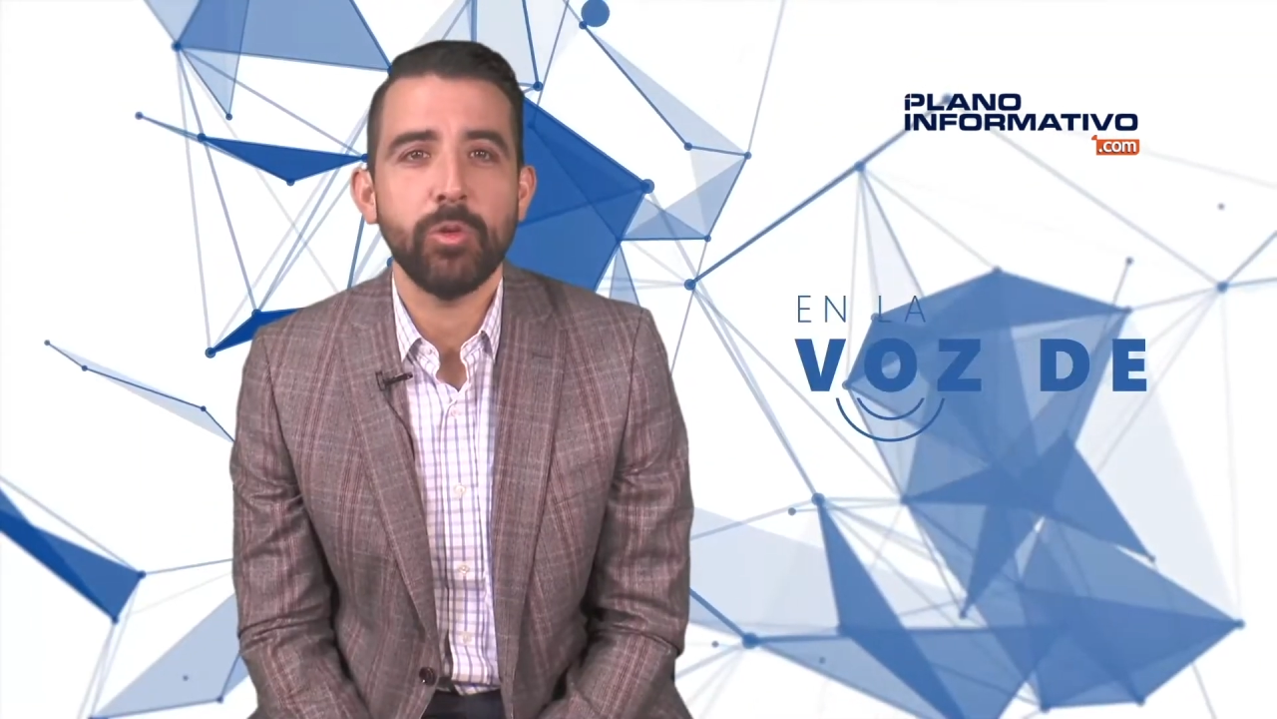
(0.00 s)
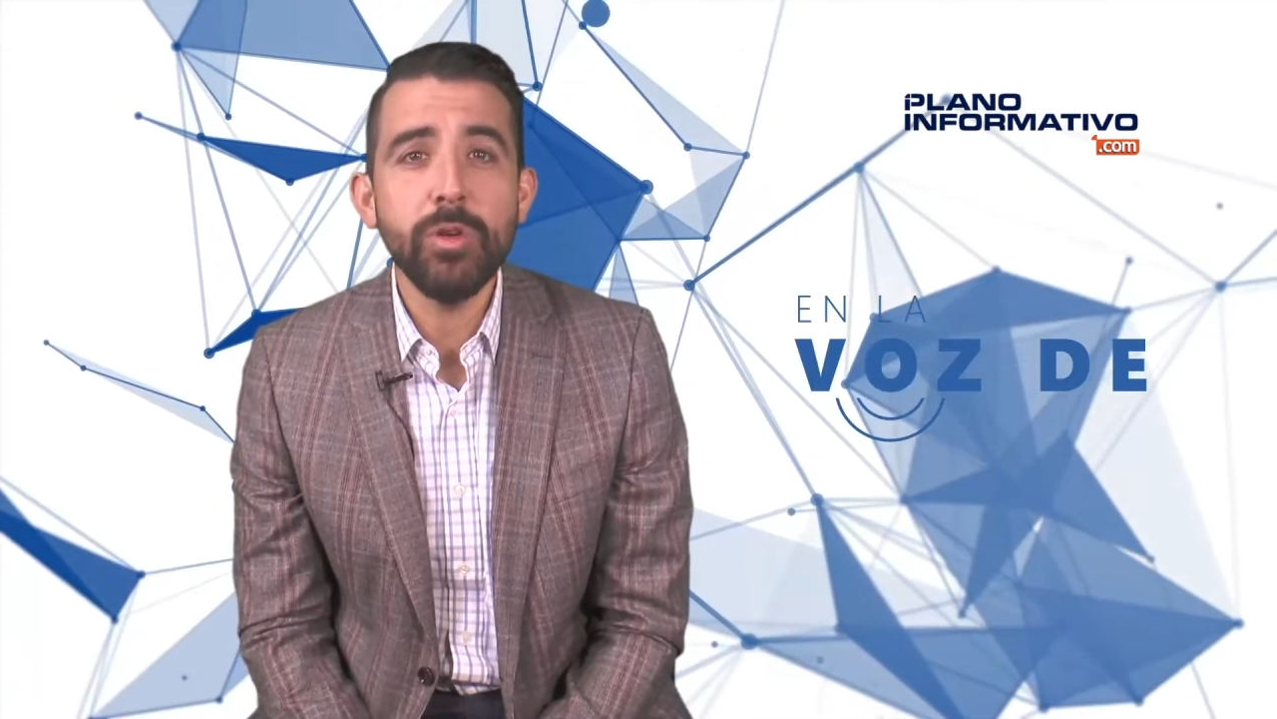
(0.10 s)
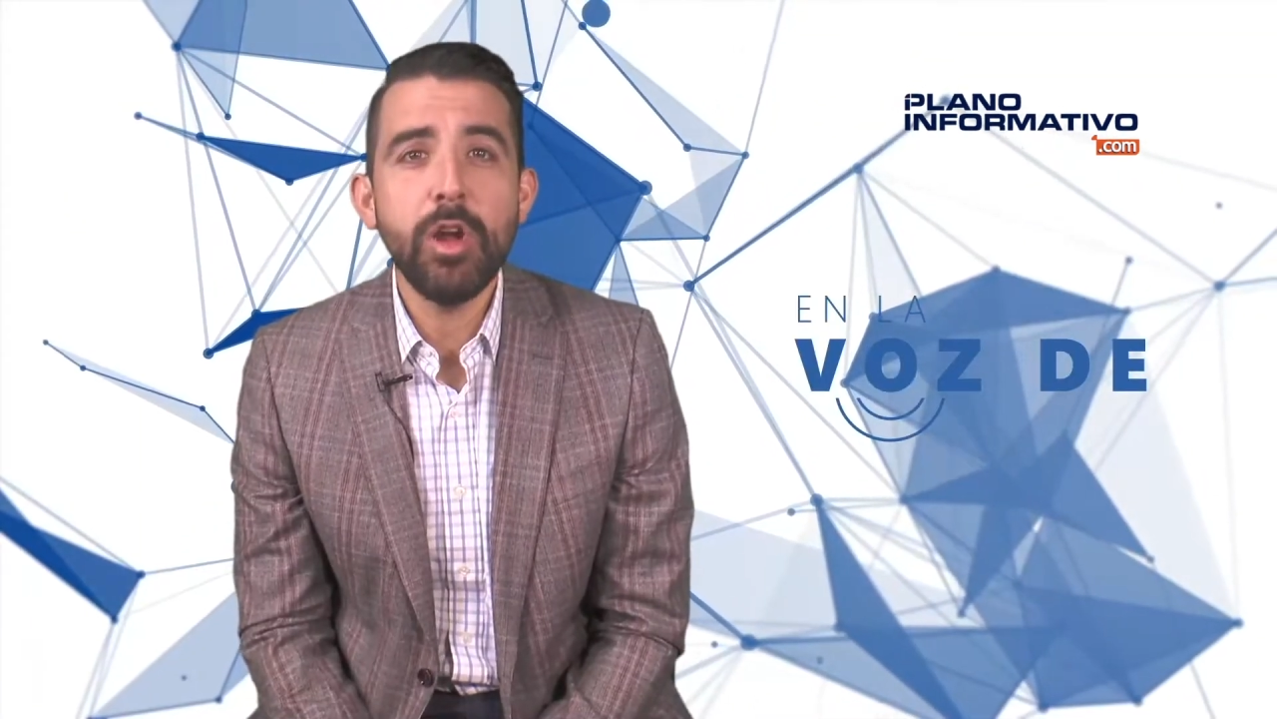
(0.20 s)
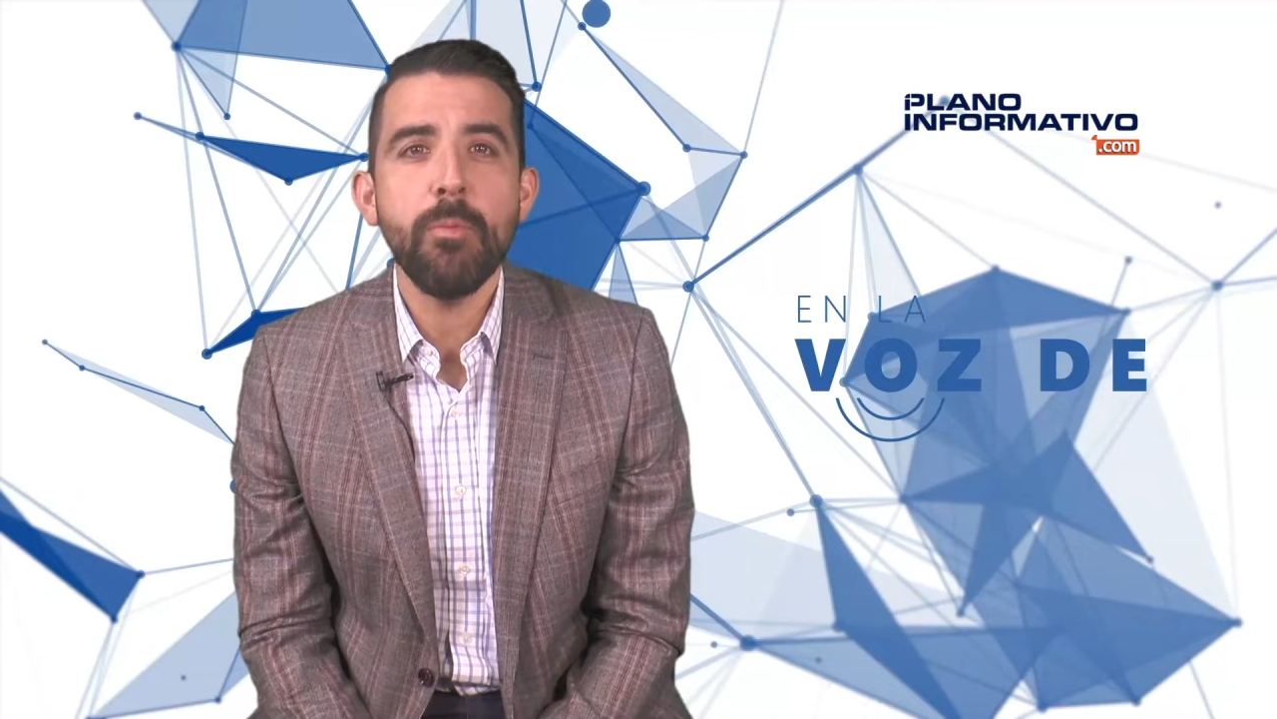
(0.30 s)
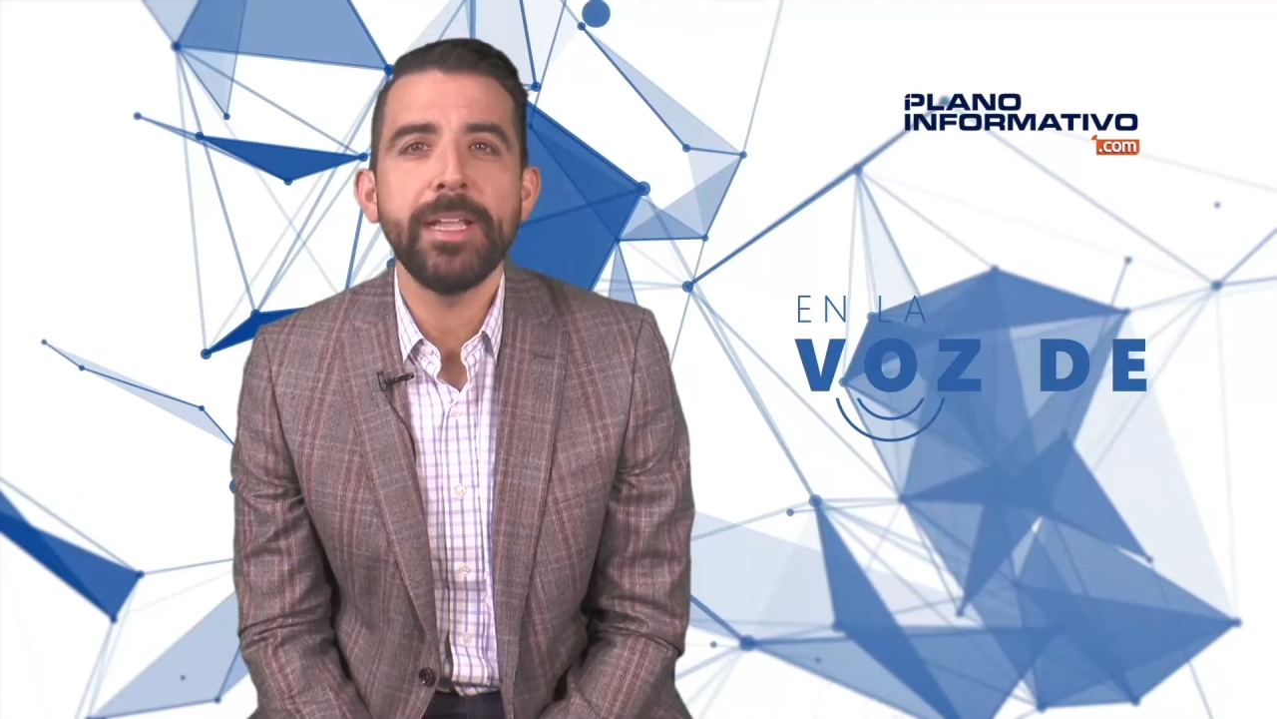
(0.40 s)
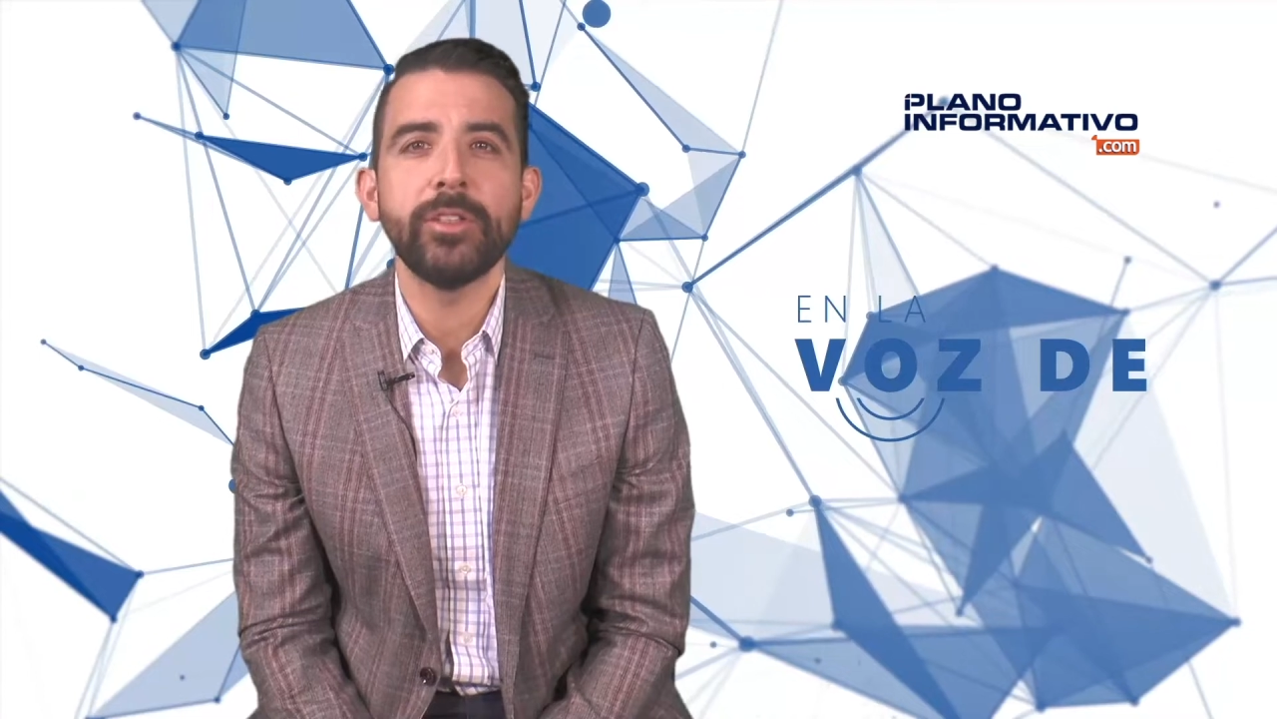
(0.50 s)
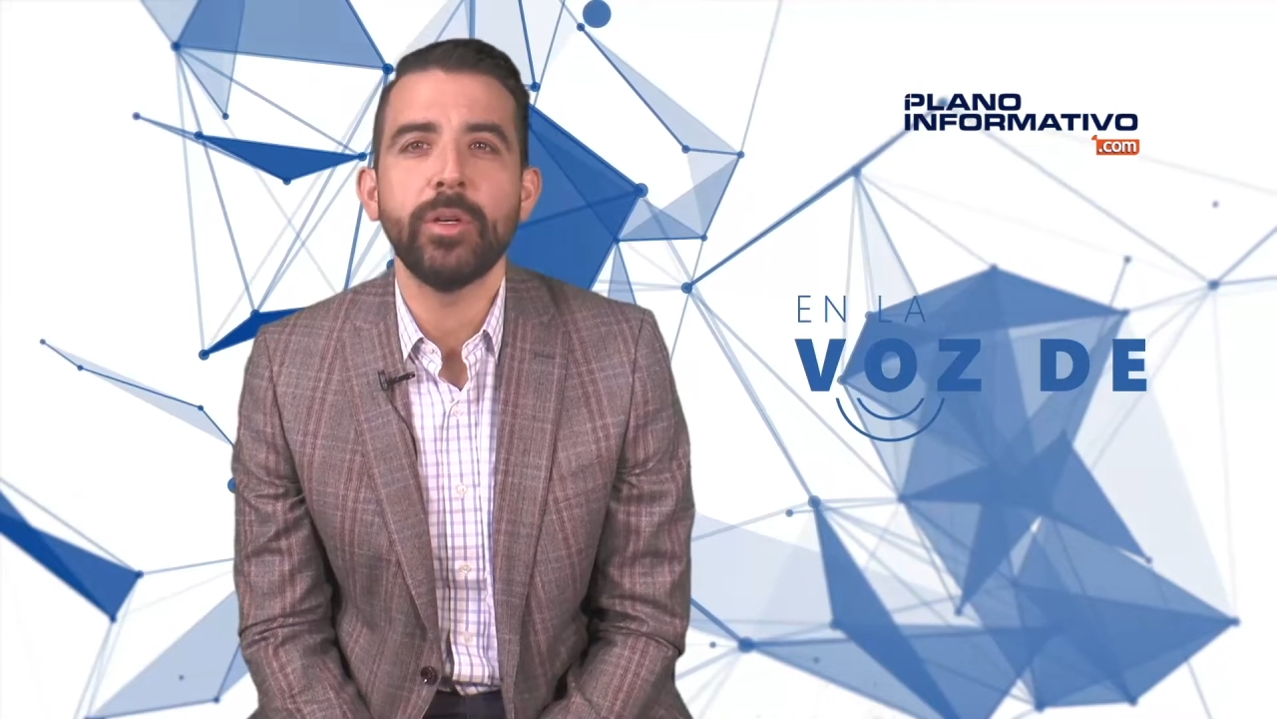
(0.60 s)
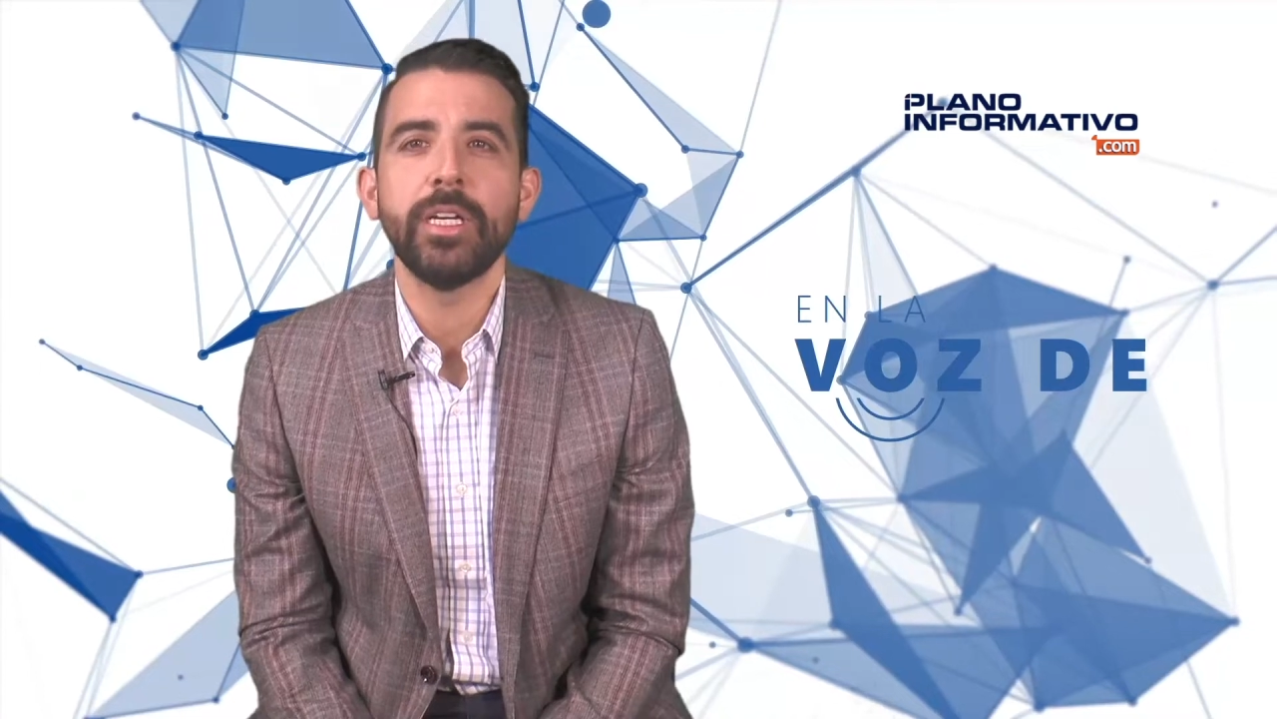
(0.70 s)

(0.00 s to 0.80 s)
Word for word: un aumento en